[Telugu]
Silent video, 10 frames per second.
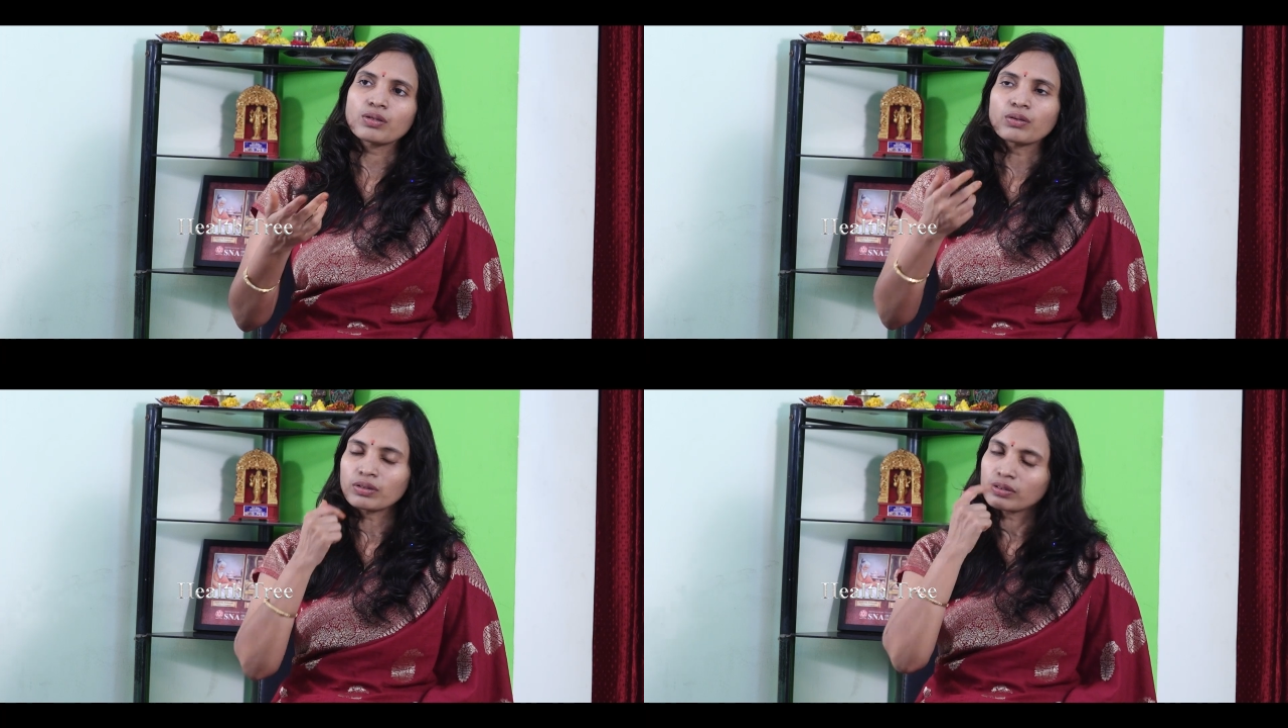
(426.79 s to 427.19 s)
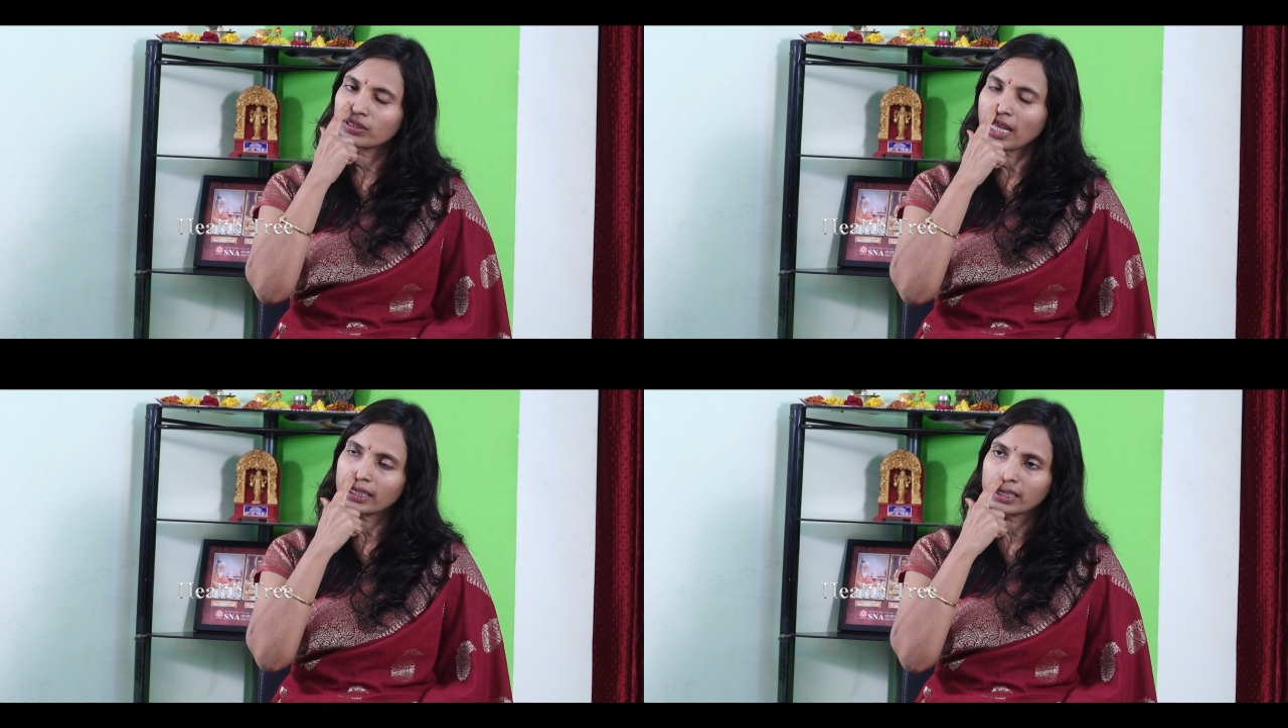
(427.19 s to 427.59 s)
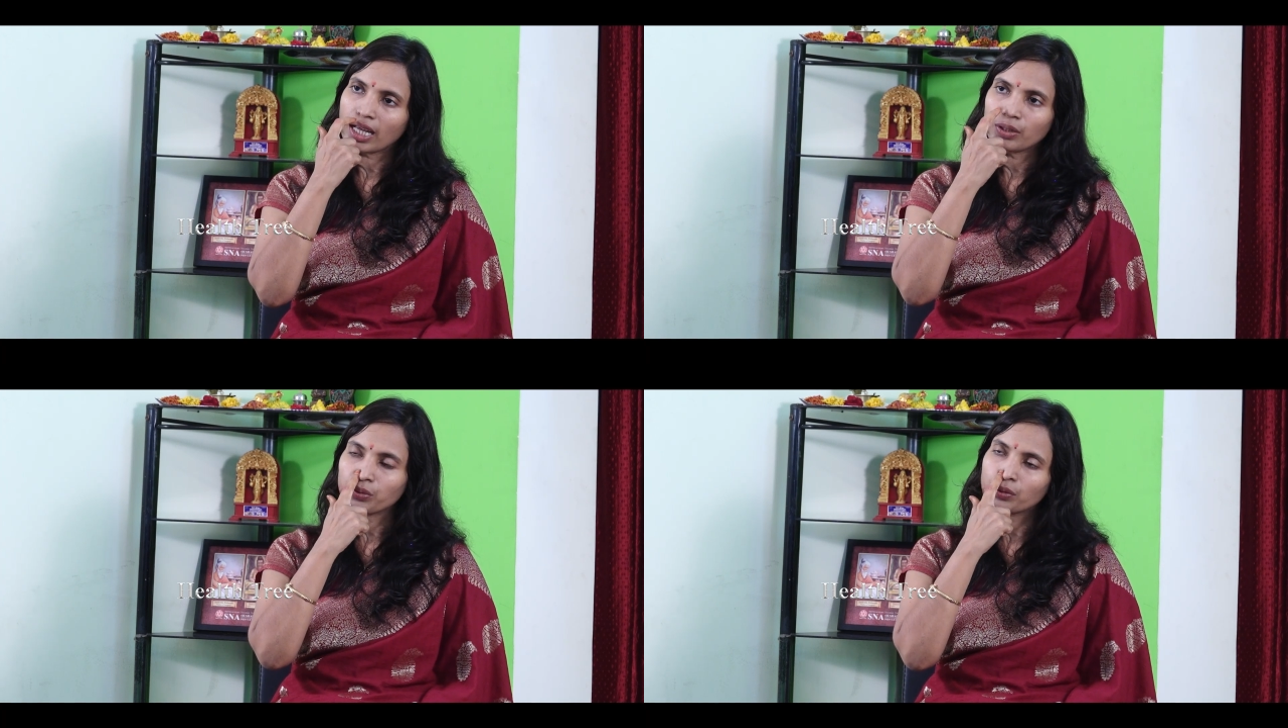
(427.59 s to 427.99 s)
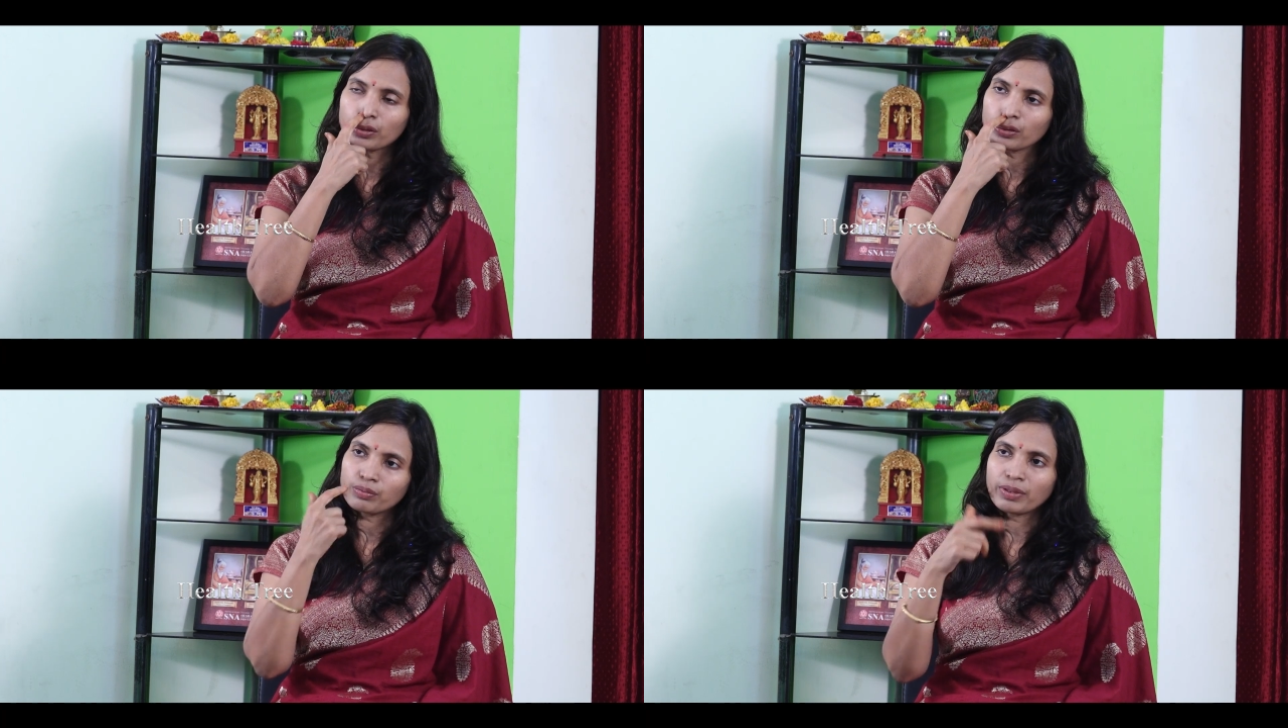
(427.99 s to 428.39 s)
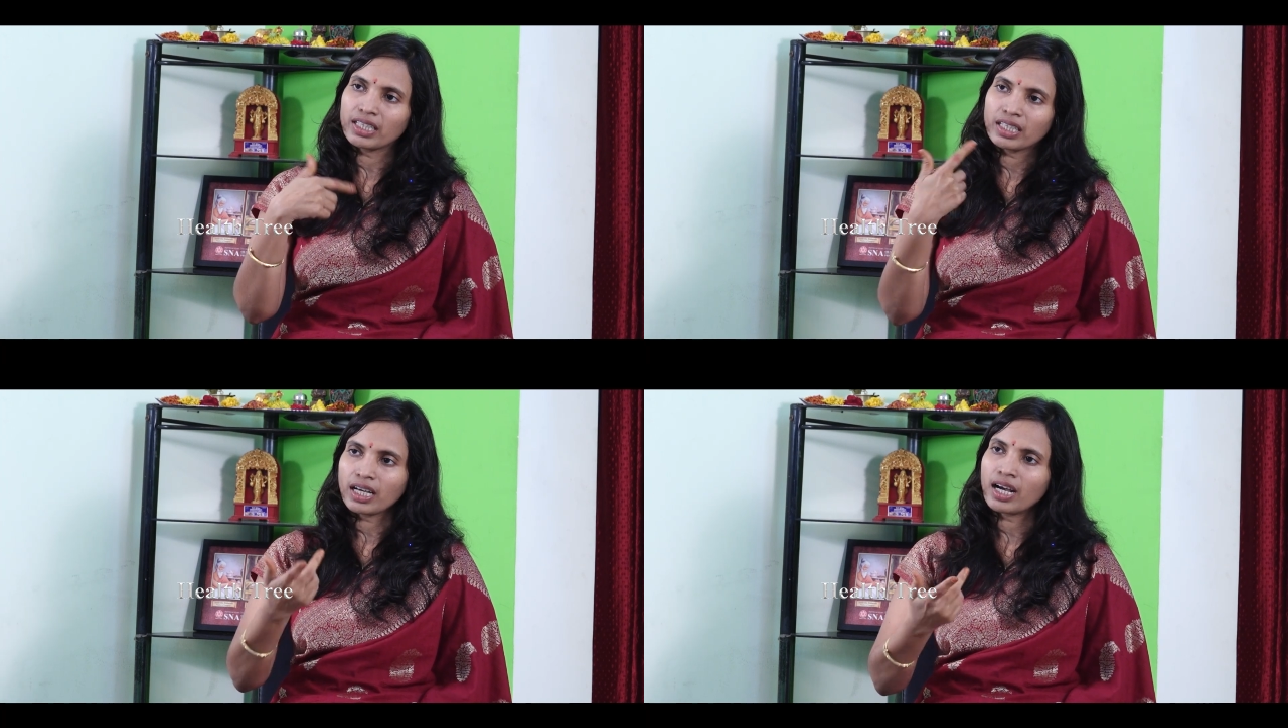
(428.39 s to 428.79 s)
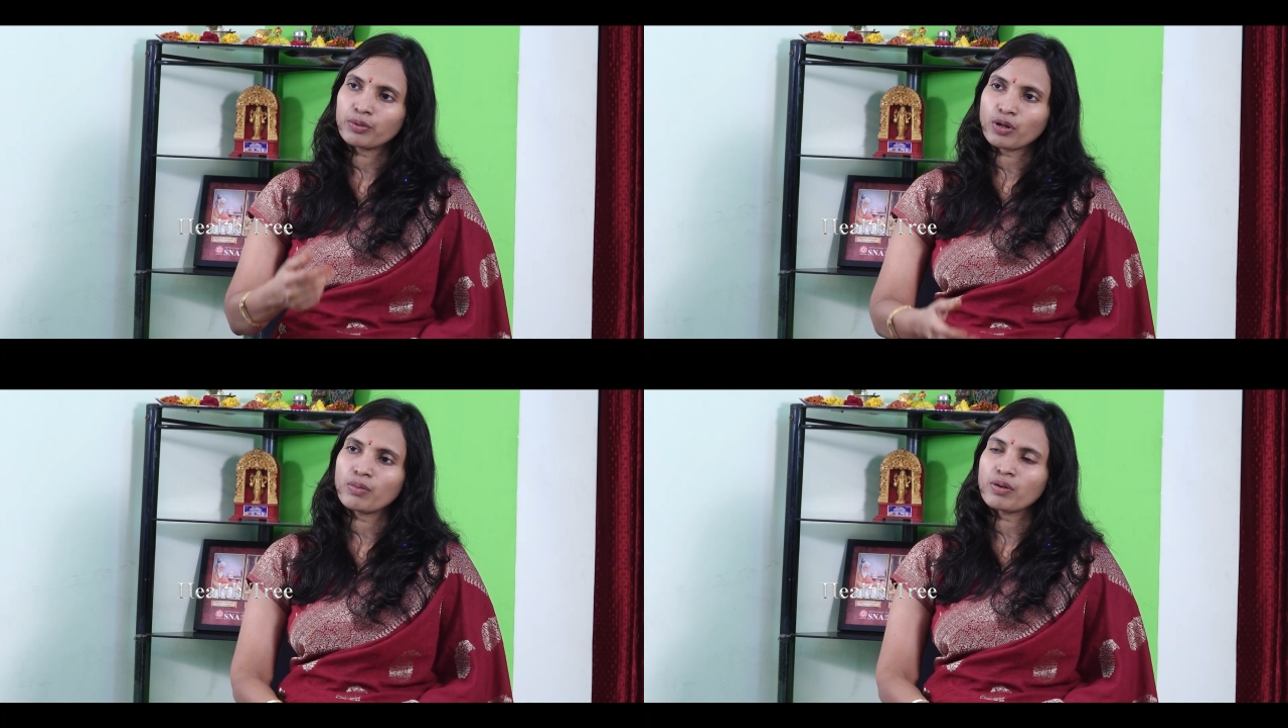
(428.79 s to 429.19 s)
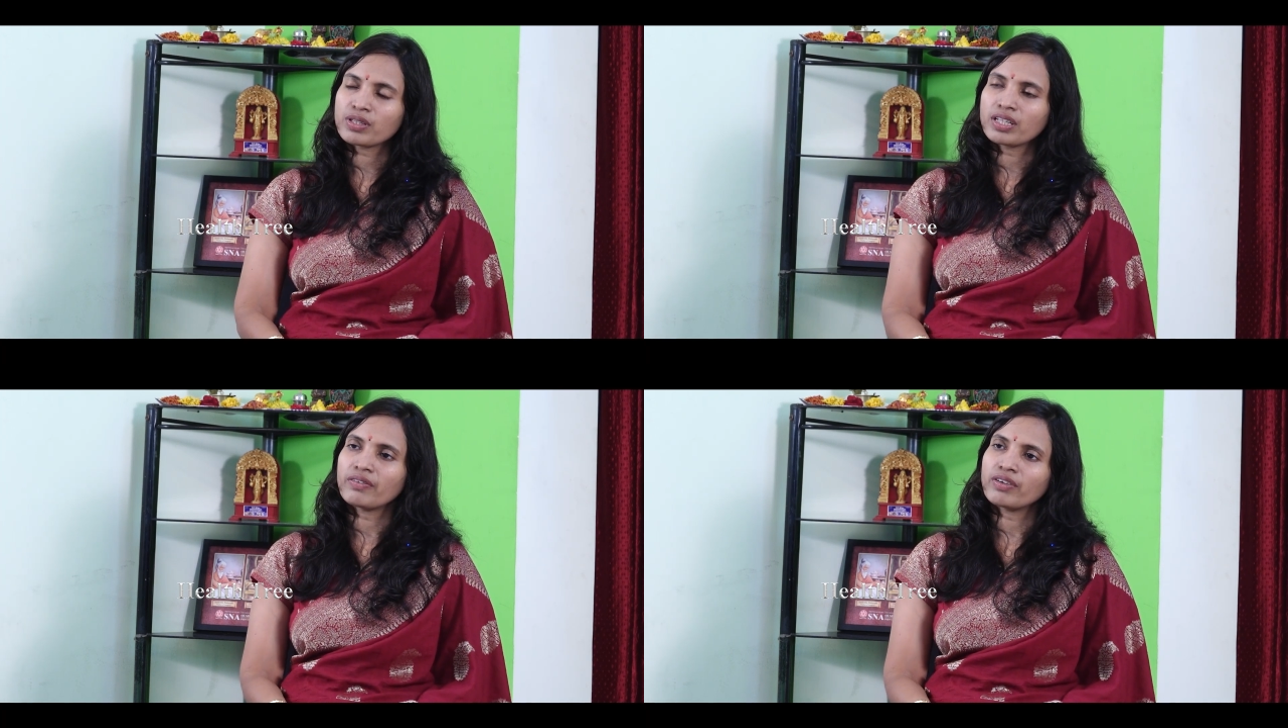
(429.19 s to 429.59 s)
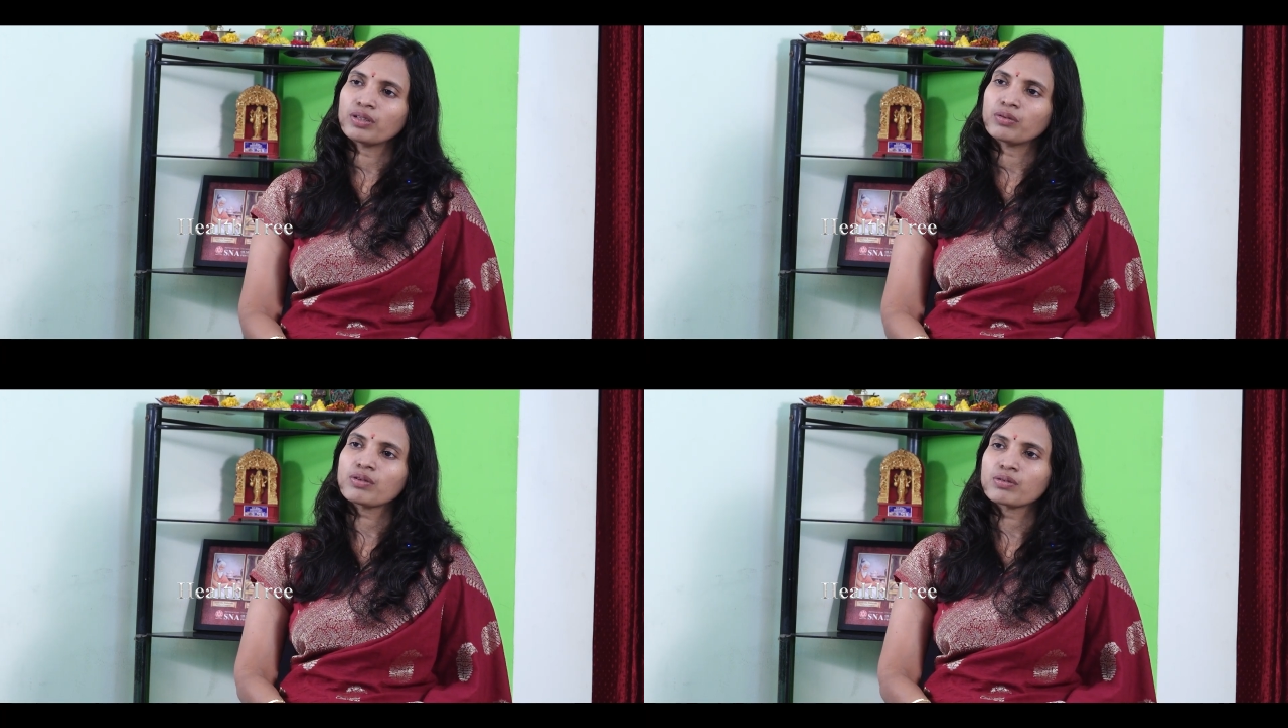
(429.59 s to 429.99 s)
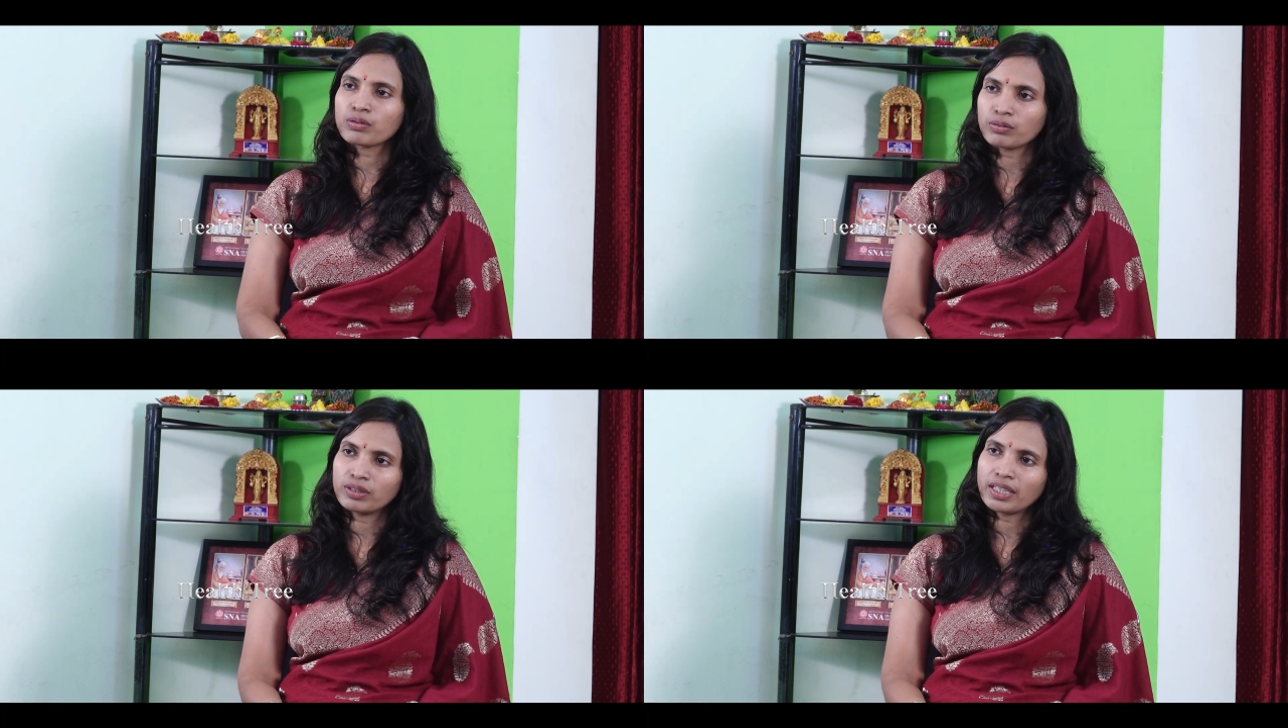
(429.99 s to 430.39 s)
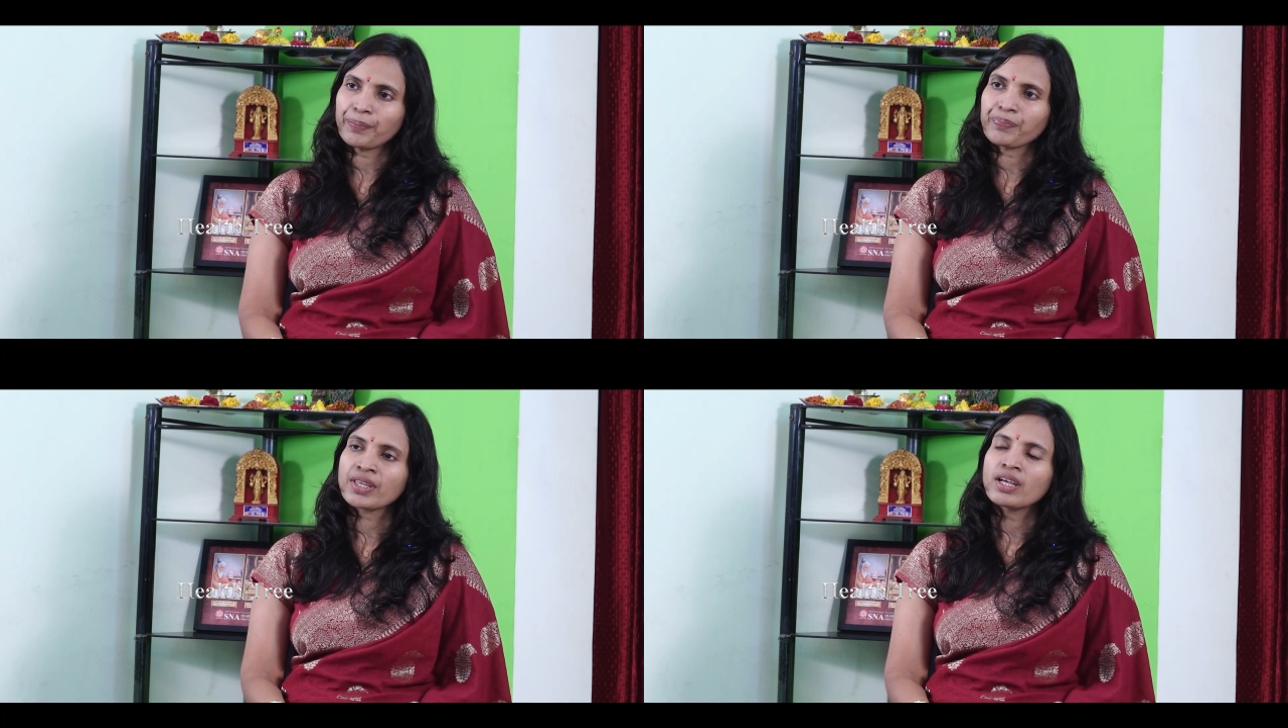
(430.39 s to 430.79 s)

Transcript: సో దాని తాలూకు మనకి ఆ ప్రాబ్లమ్స్ అనేవన్నీ కూడా వస్తూ ఉంటాయి